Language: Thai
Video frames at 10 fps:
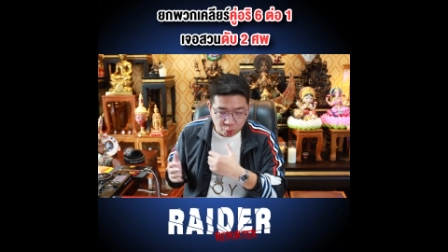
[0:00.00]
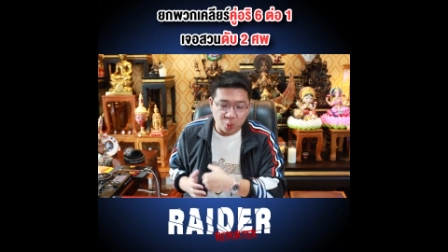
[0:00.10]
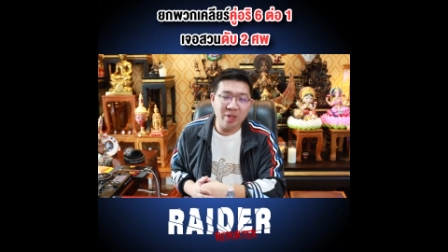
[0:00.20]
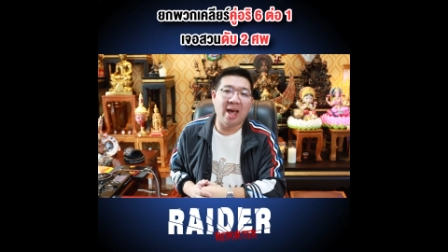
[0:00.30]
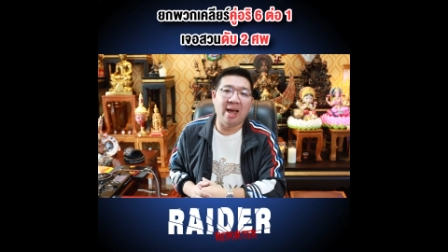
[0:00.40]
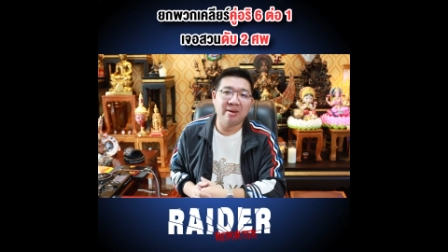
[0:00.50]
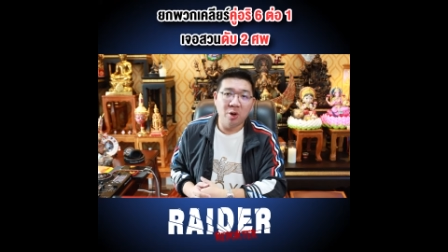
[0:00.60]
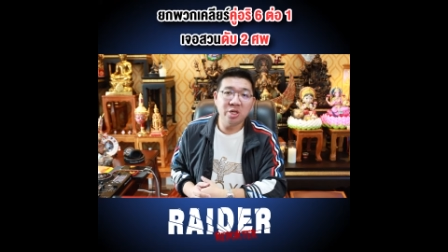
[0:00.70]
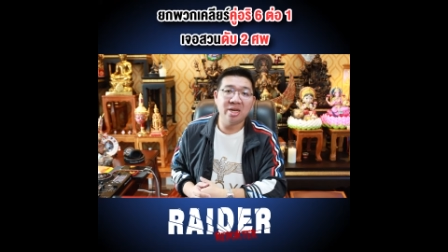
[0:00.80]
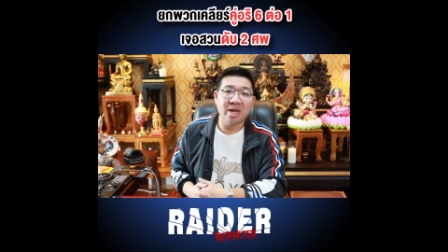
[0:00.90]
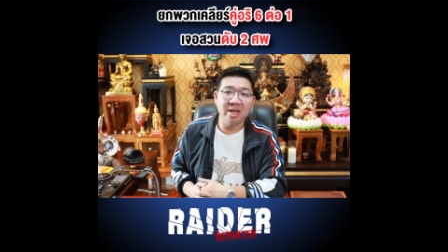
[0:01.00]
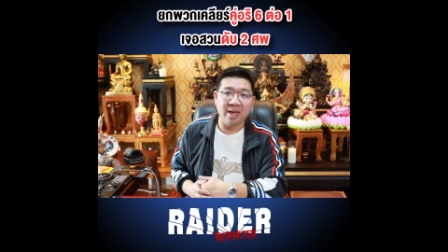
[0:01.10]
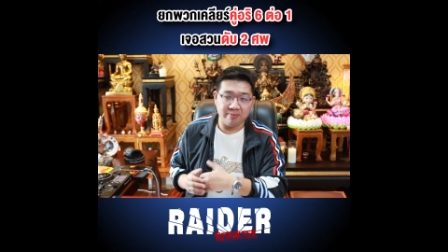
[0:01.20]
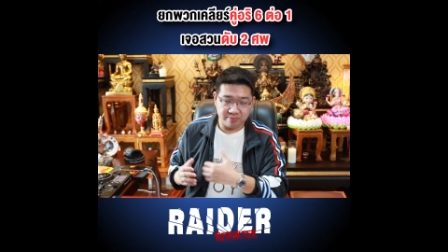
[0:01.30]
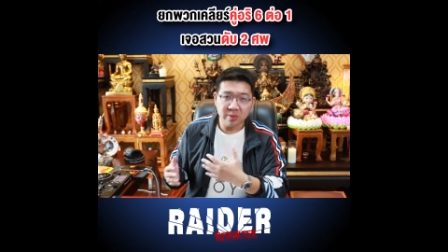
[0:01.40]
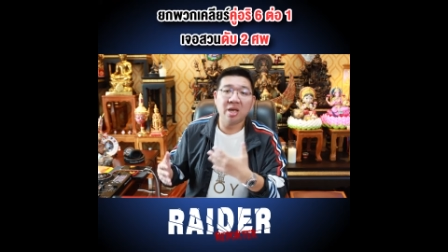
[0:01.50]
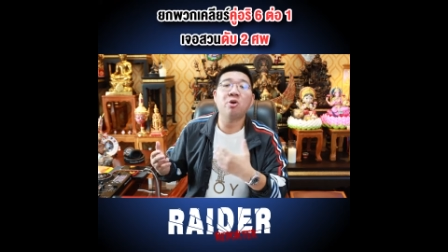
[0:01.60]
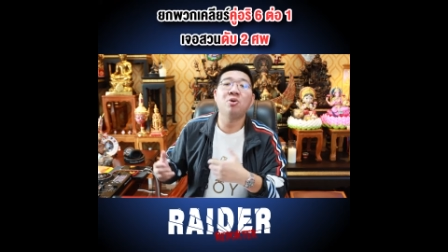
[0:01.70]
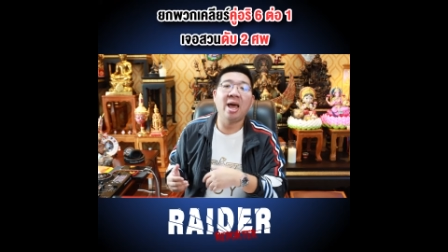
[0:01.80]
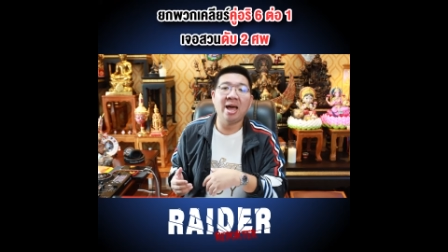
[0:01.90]
ทุกๆ อย่าง เพราะฉะนั้นเนี่ยก
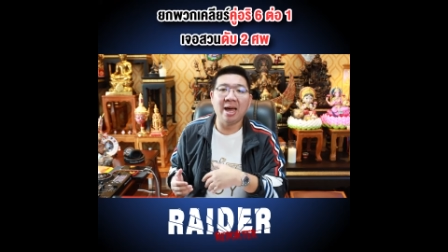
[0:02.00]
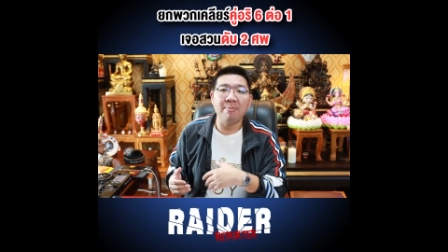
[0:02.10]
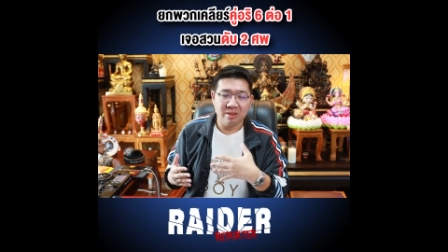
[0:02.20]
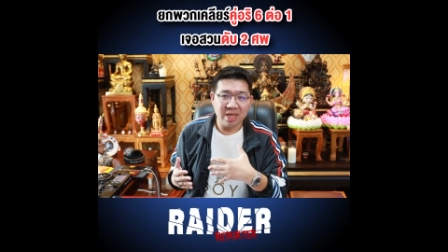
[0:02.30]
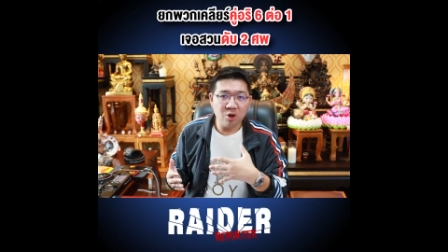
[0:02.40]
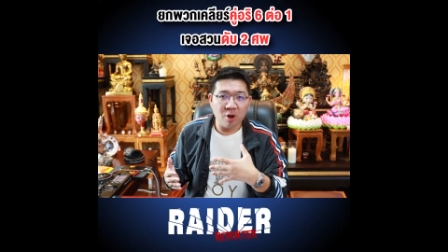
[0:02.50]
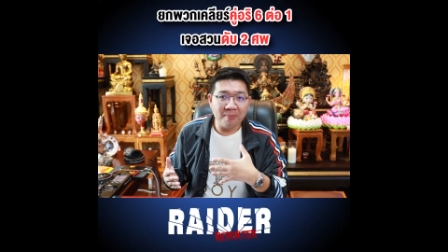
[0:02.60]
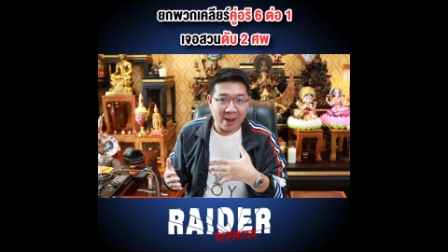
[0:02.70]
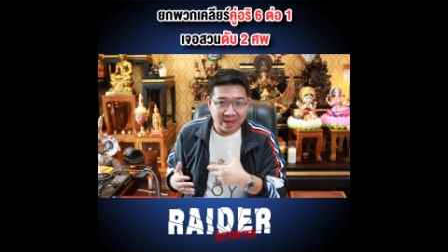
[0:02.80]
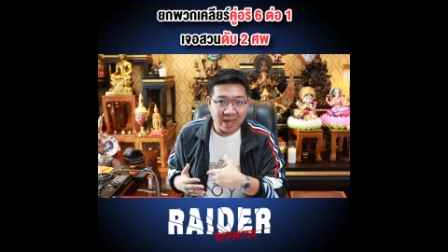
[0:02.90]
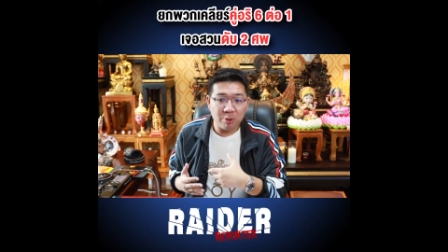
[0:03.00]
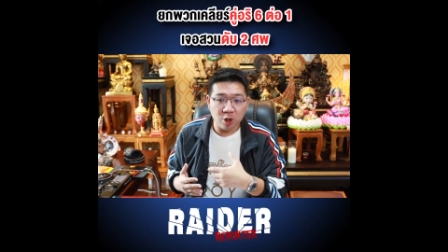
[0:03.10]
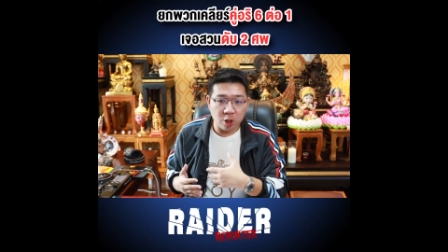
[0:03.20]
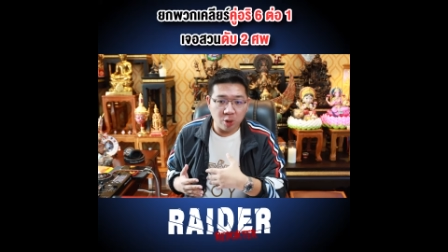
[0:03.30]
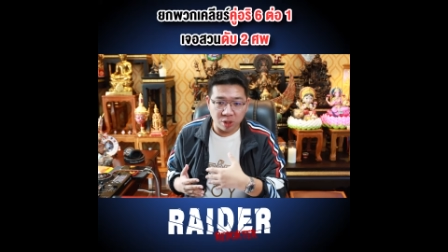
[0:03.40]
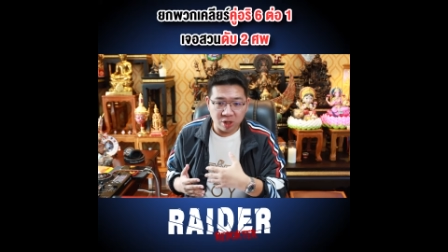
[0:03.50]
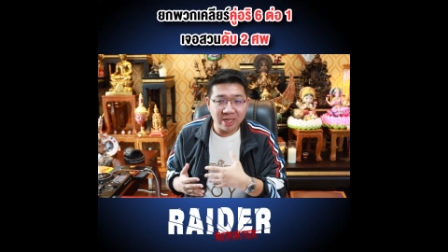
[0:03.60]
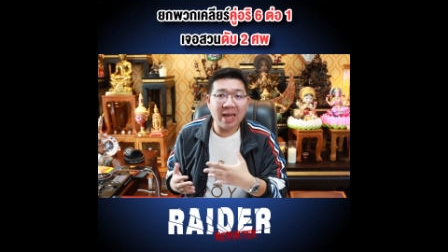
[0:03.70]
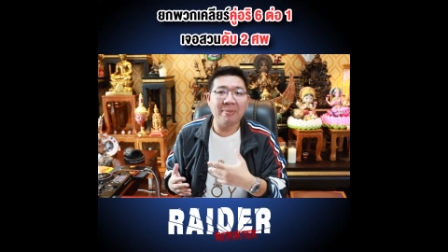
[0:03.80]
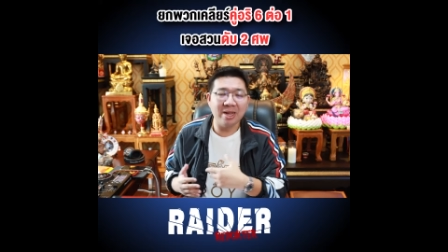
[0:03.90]
รุณาครับ ถ้าโดนปาดหน้าบนถนนก็
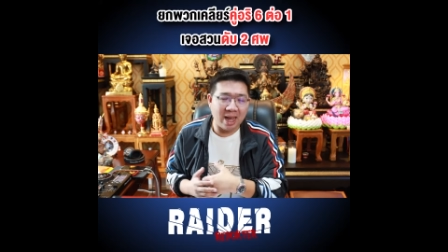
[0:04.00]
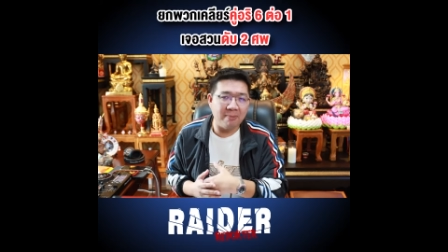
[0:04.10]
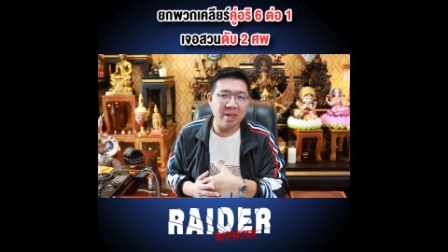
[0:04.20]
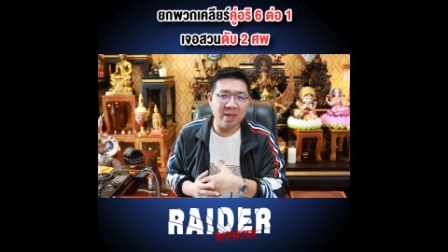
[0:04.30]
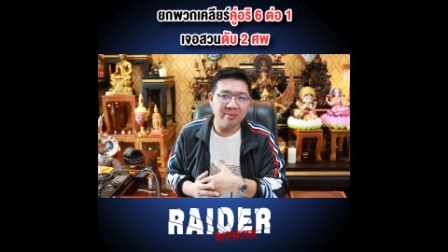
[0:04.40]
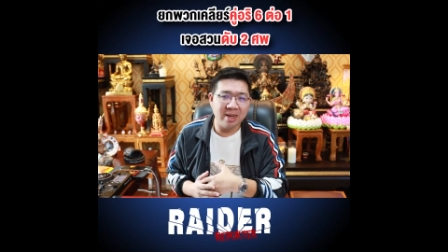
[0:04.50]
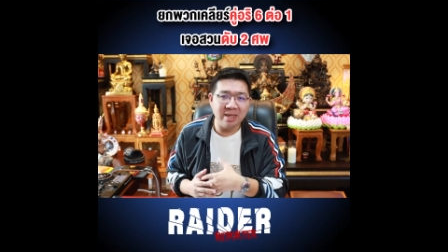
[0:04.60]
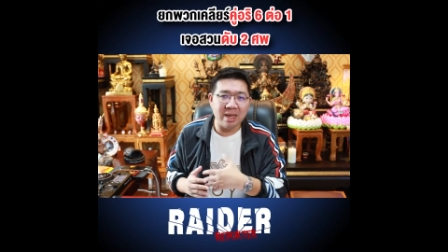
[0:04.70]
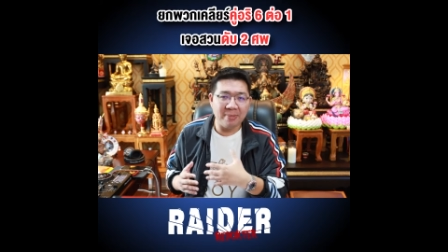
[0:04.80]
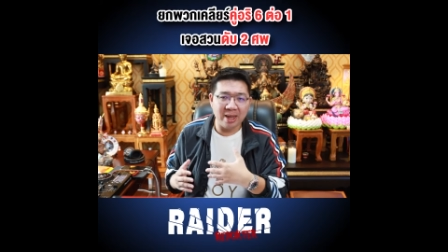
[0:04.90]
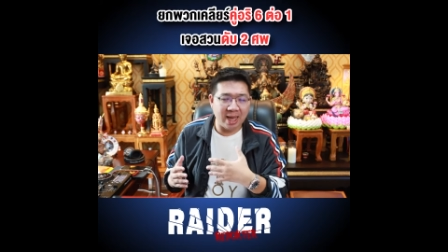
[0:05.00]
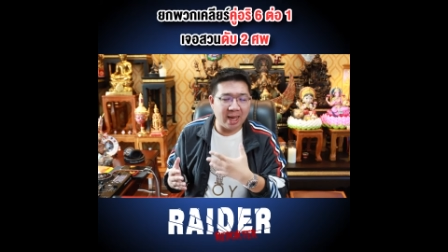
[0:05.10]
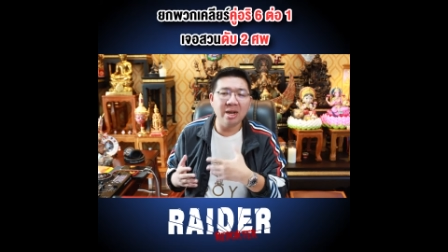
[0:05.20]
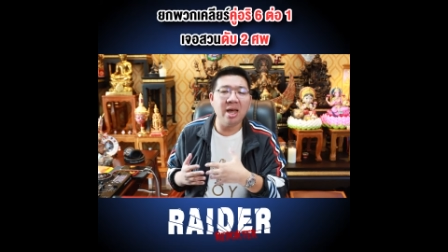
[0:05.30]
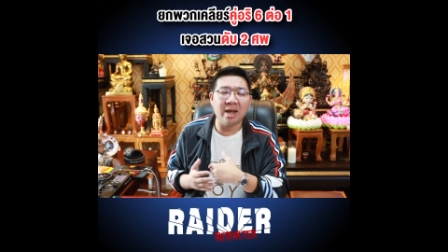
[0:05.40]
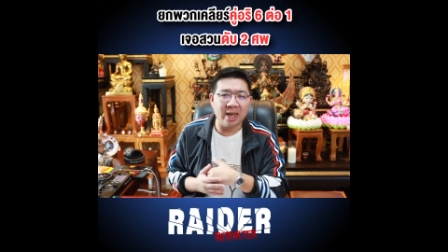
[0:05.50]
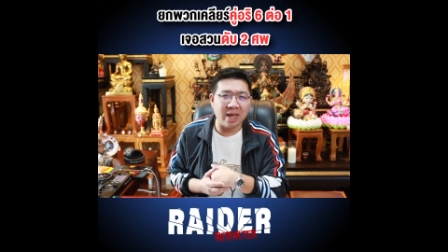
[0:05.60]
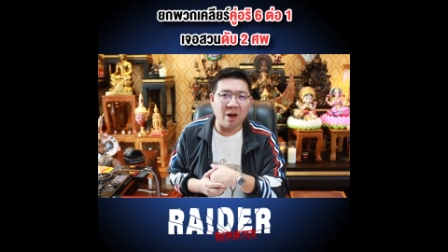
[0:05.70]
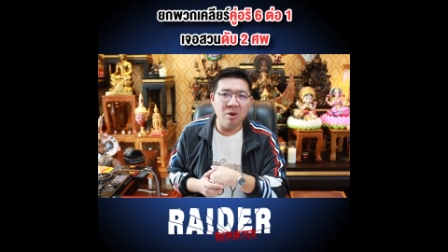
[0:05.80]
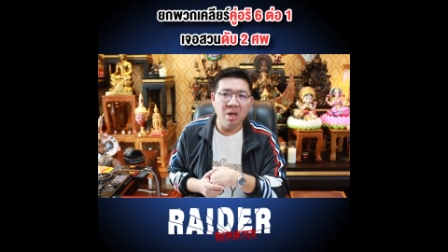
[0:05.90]
อย่าไปทำเลย นะ อย่าไปหาเรื่องอะไร
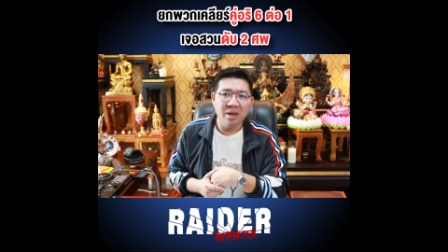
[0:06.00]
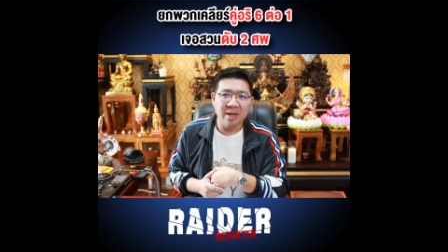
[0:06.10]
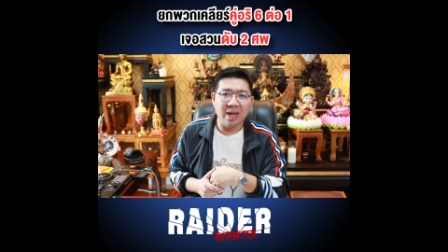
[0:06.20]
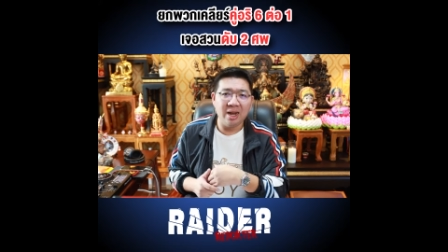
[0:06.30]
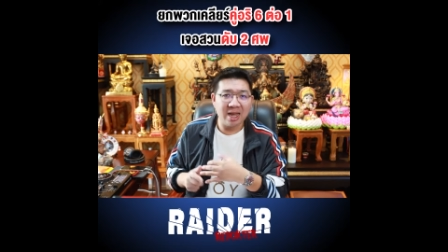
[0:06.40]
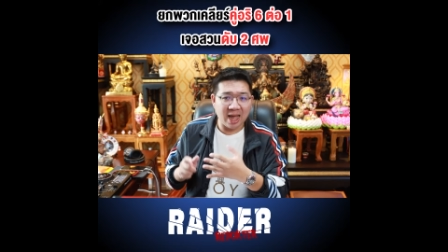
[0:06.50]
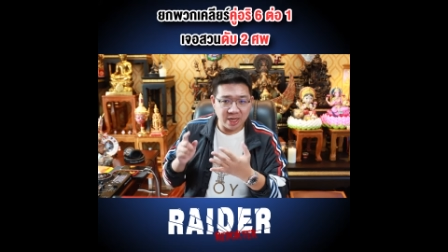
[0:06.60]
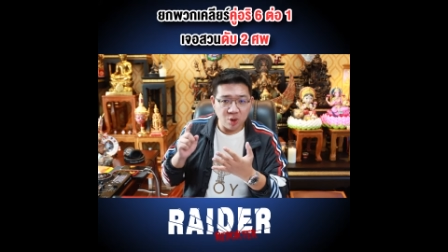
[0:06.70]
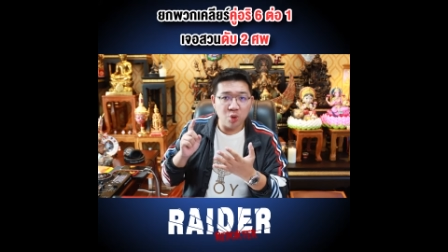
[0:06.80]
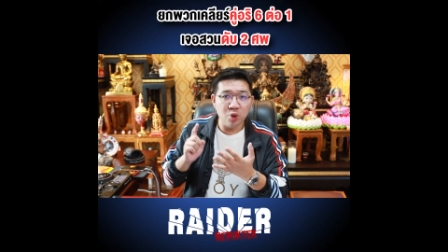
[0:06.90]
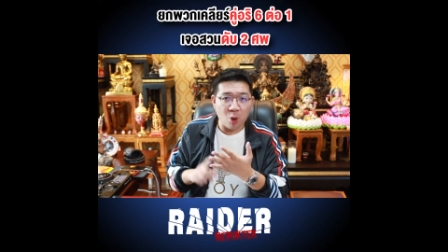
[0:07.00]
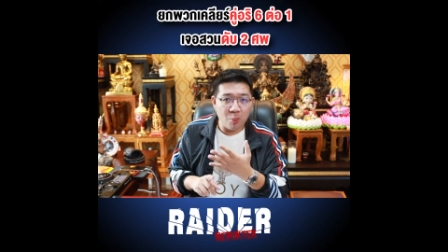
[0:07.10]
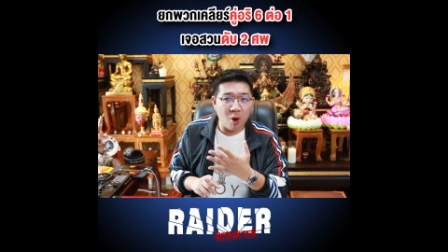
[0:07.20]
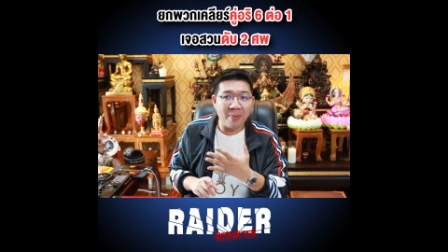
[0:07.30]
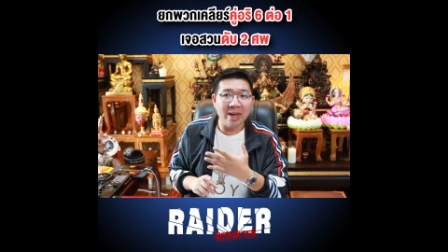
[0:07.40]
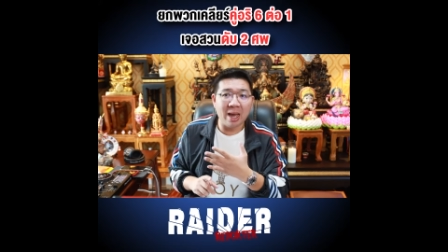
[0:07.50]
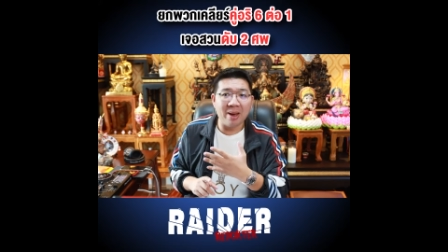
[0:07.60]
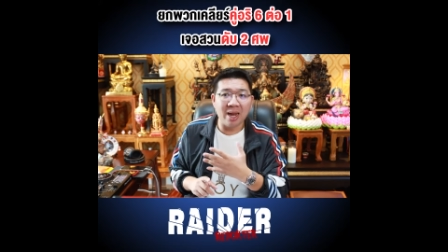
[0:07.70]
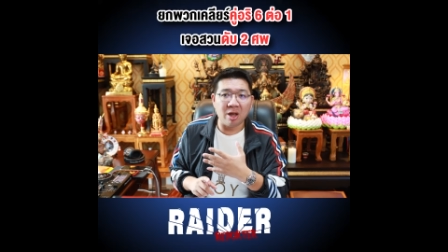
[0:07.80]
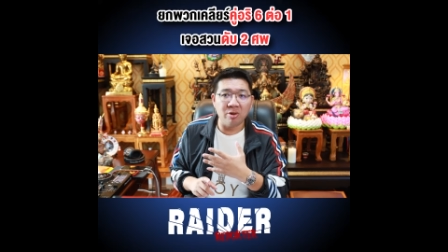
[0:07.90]
เขา นะ และการที่คุณยกพวกไปหน้า
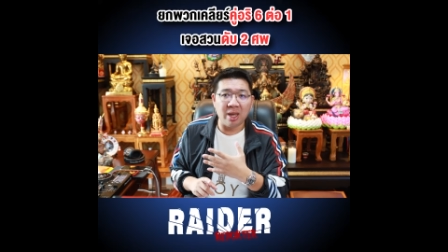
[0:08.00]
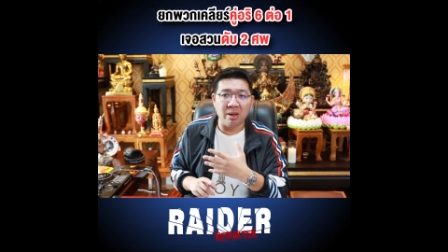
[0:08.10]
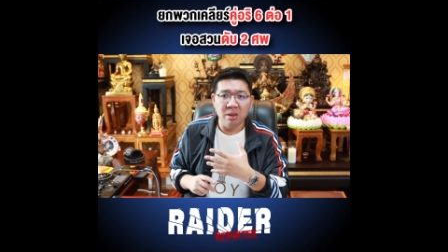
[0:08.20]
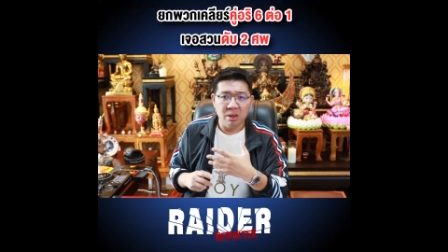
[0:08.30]
บ้านเขาเนี่ย